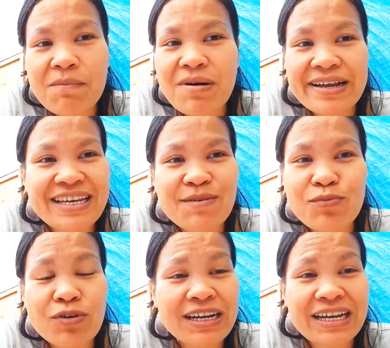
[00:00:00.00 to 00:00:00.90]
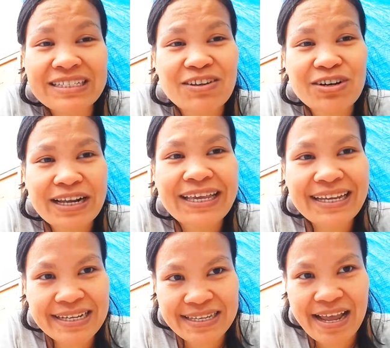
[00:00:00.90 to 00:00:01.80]
mamanya bukan asli orang
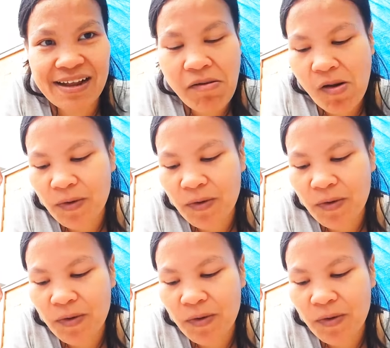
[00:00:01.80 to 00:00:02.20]
Inggris ya.